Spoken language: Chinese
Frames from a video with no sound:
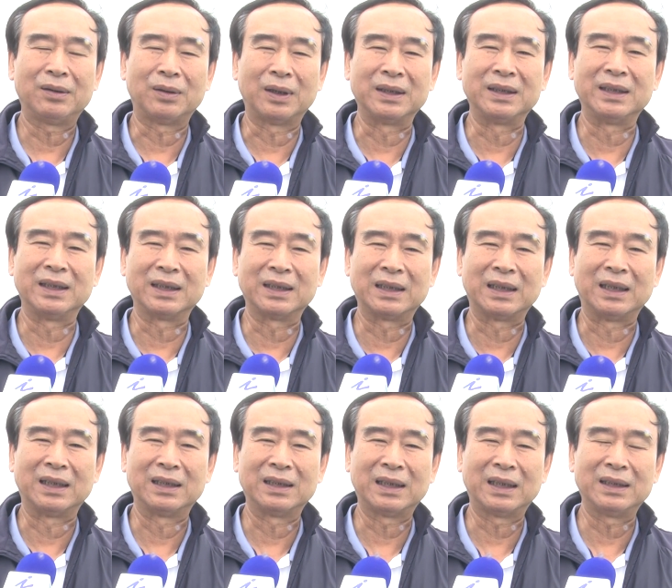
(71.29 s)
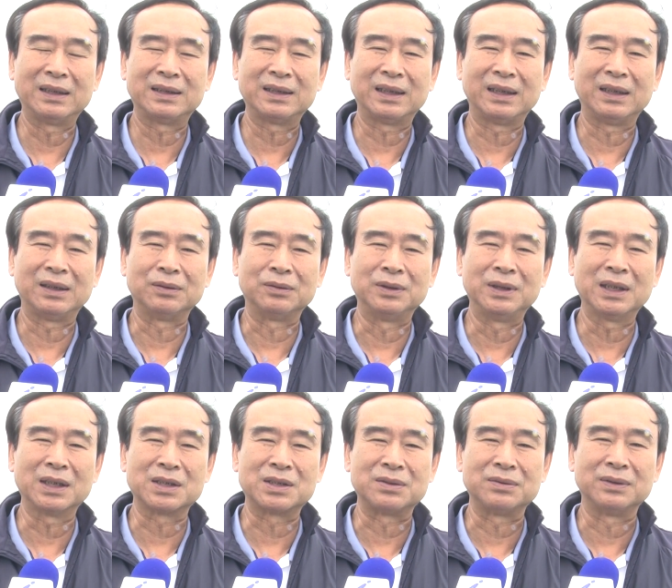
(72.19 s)
欢迎啊，咱即个有
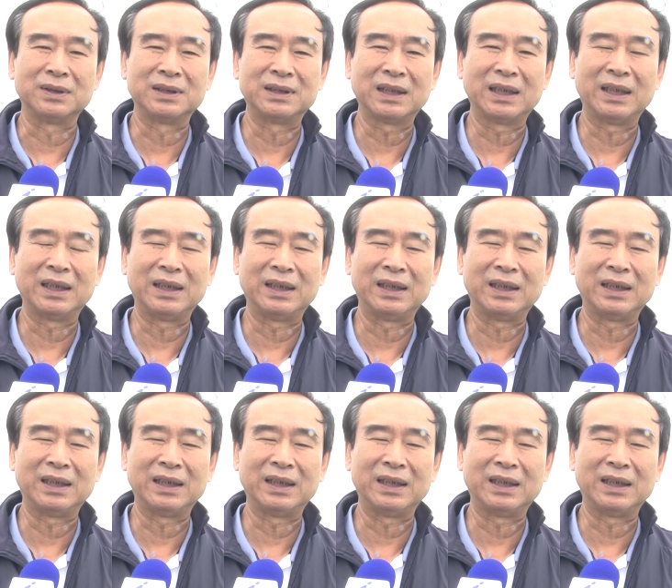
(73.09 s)
兴趣的即